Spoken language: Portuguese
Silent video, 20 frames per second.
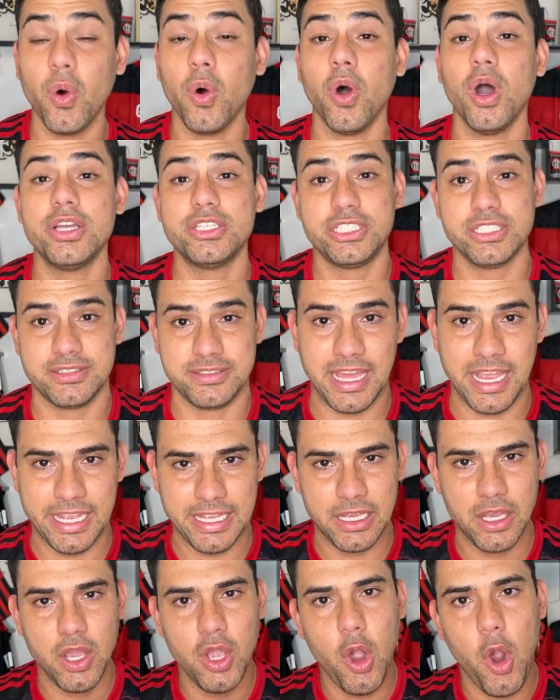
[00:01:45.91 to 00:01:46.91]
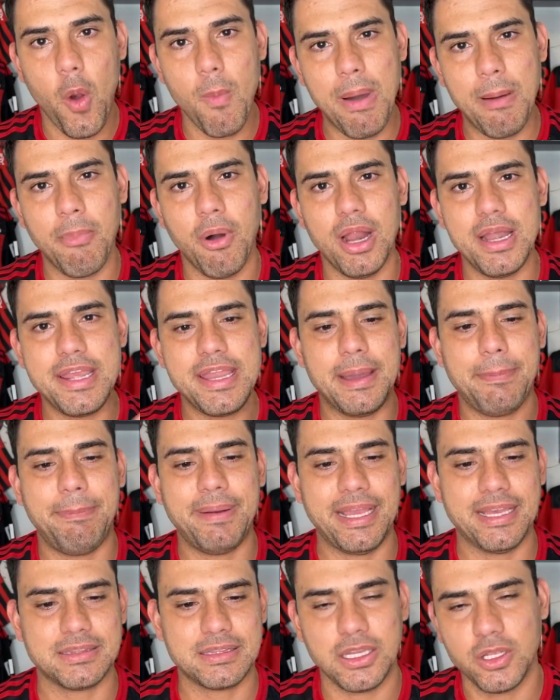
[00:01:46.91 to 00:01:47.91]
hoje tem uma bolinha
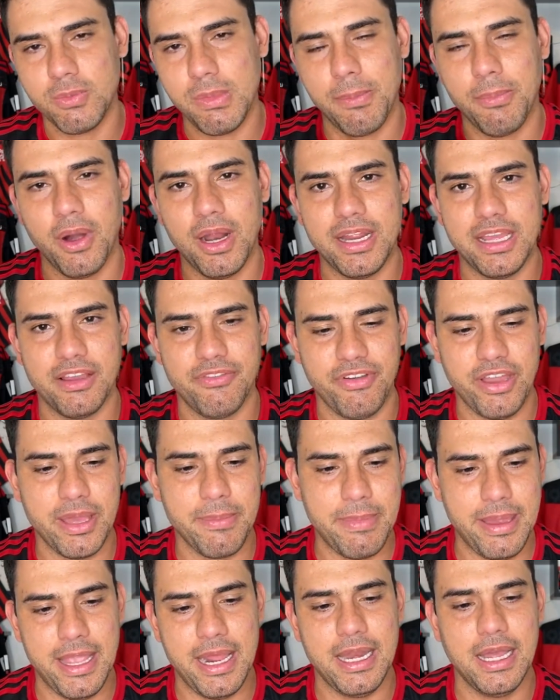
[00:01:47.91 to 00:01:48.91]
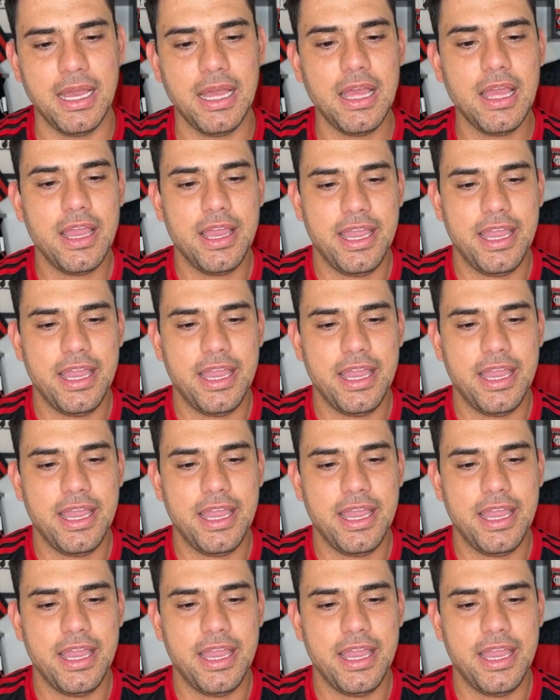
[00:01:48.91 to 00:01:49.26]
preta e uma bolinha vermelha.